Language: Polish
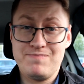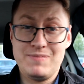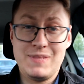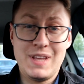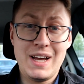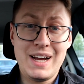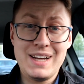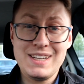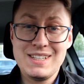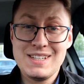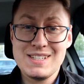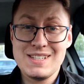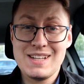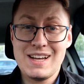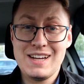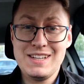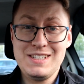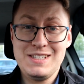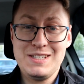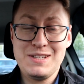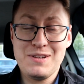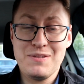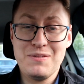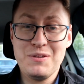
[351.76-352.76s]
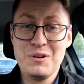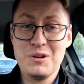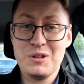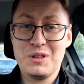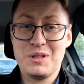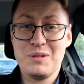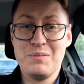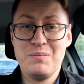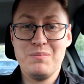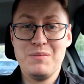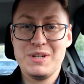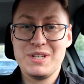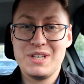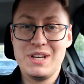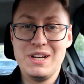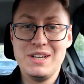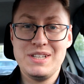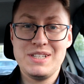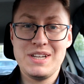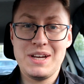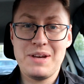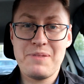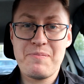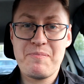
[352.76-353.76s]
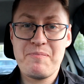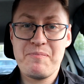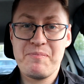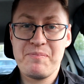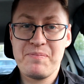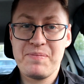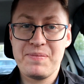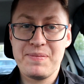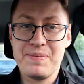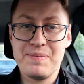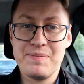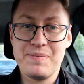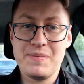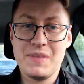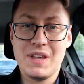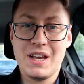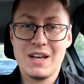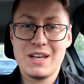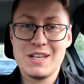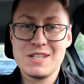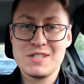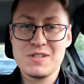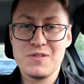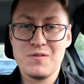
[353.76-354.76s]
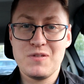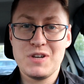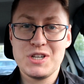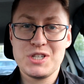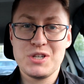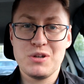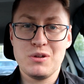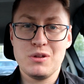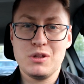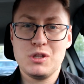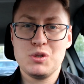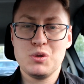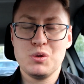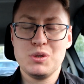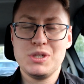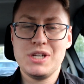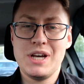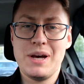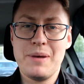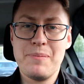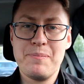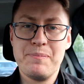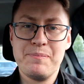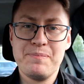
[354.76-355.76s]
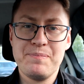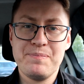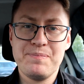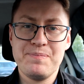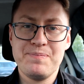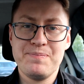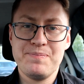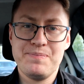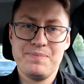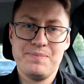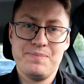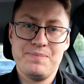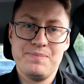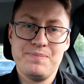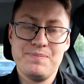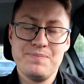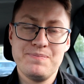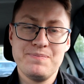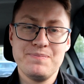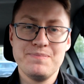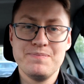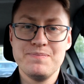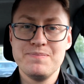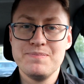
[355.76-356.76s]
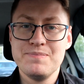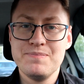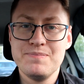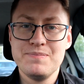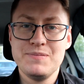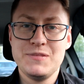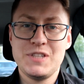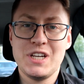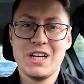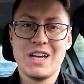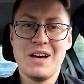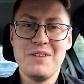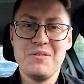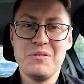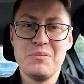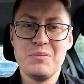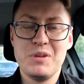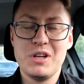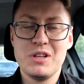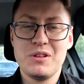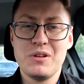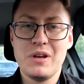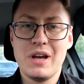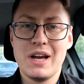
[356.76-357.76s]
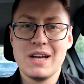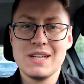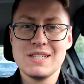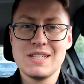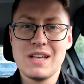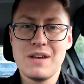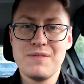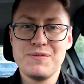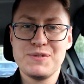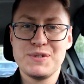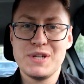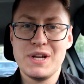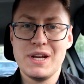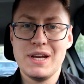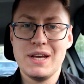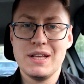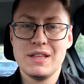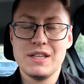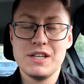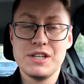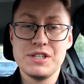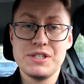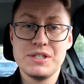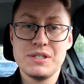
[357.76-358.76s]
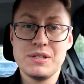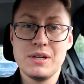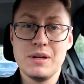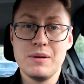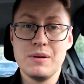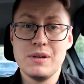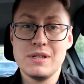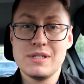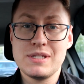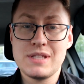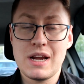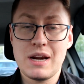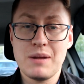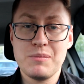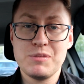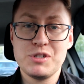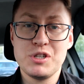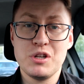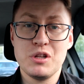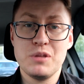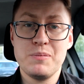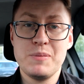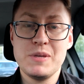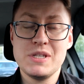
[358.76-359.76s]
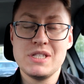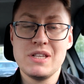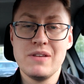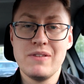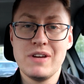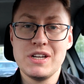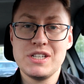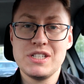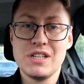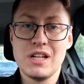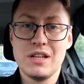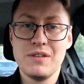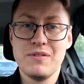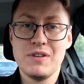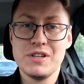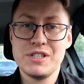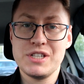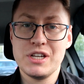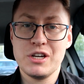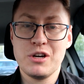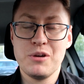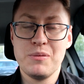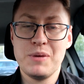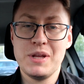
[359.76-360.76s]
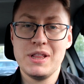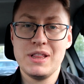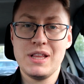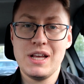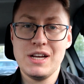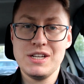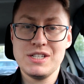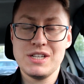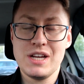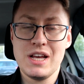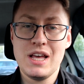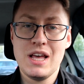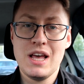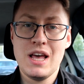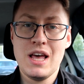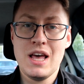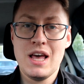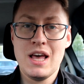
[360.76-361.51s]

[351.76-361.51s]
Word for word: Dajcie znać, co Wy o tym myślicie, mm, jakie są Wasze odczucia. Ciekawi mnie to jak zawsze. Ja też e, staram się odpisywać na te Wasze komentarze.